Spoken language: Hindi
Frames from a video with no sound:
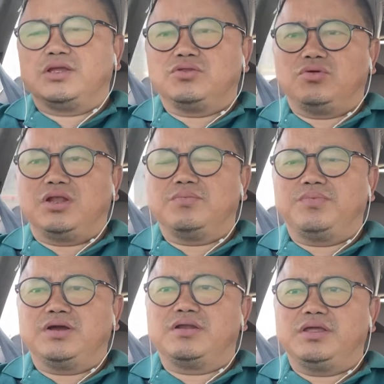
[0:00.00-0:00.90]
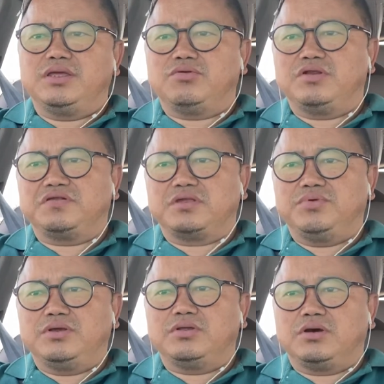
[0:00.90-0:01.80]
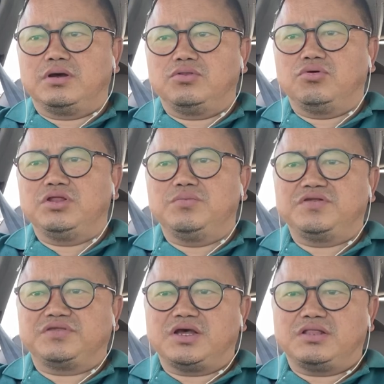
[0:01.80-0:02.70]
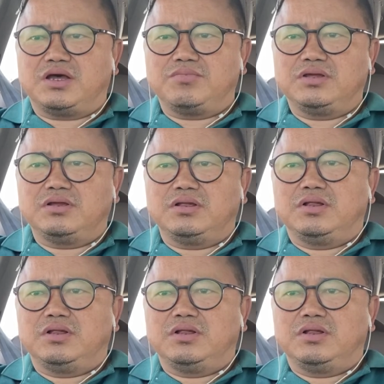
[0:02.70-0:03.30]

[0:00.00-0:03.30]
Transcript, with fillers: तो लगभग नहीं होने से भी दो दिन में शायद हमने